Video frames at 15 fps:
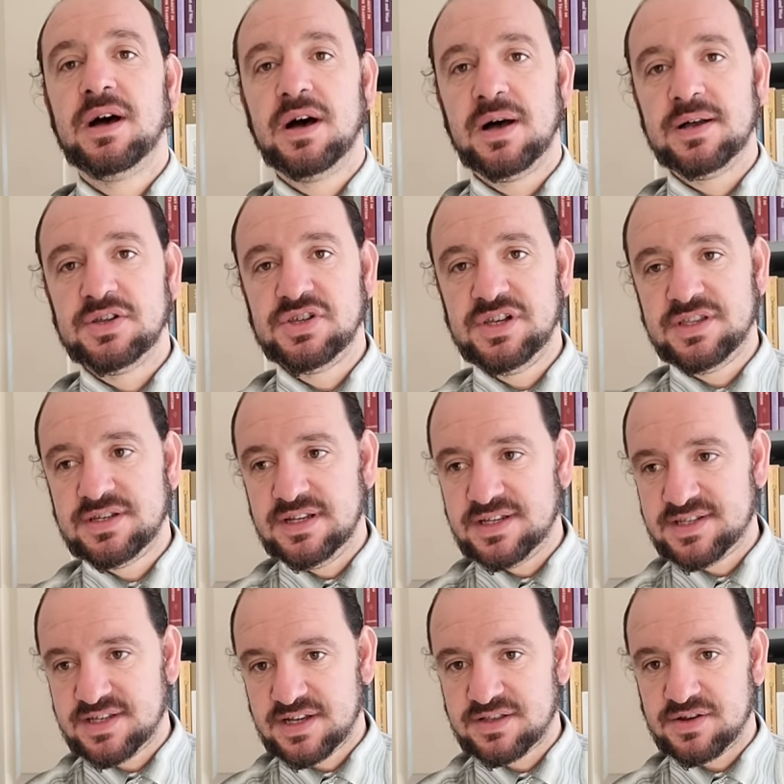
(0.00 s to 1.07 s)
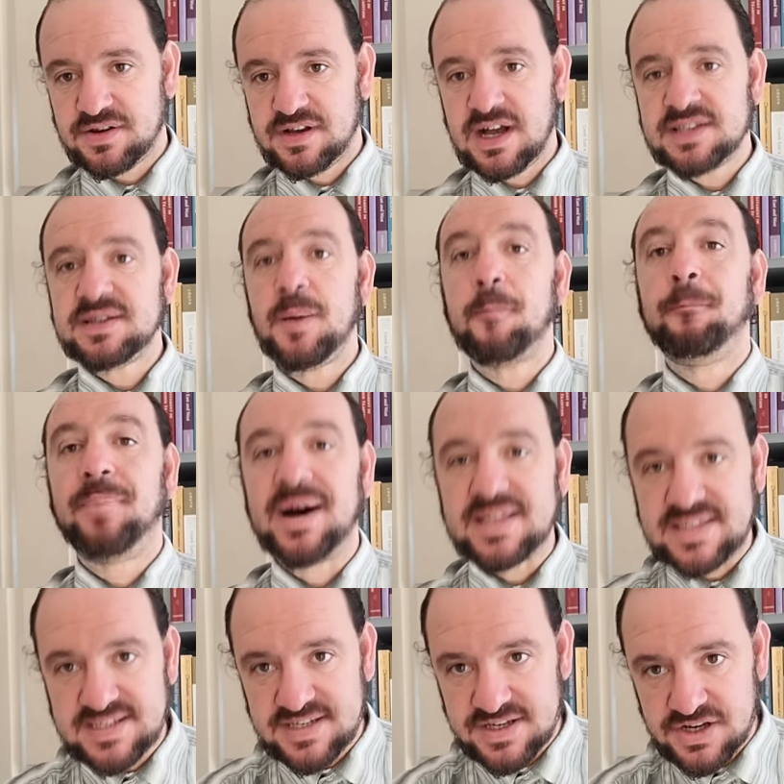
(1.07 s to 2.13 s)
э, жителей сектора Газа,
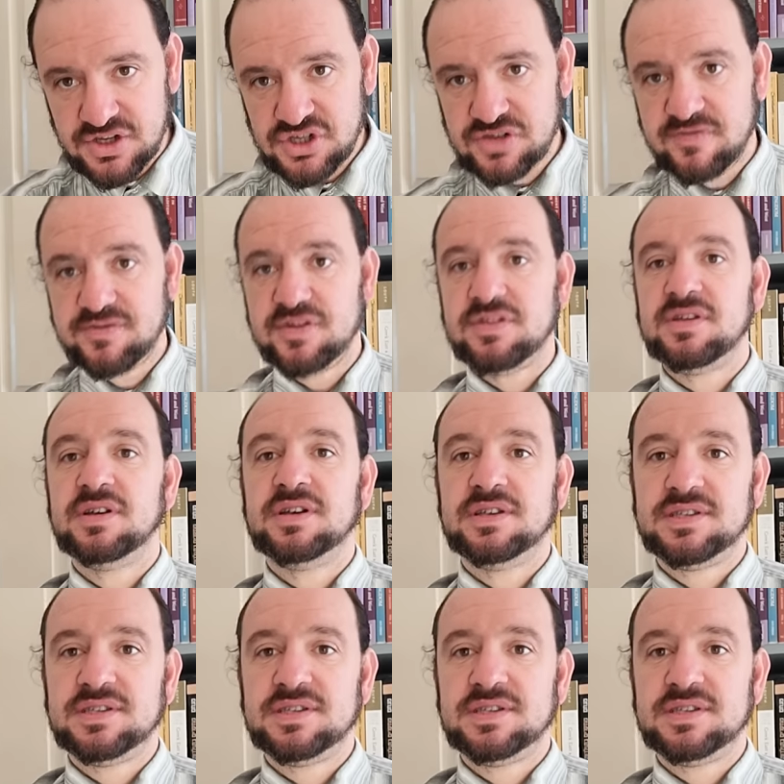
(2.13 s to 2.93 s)
поддерживают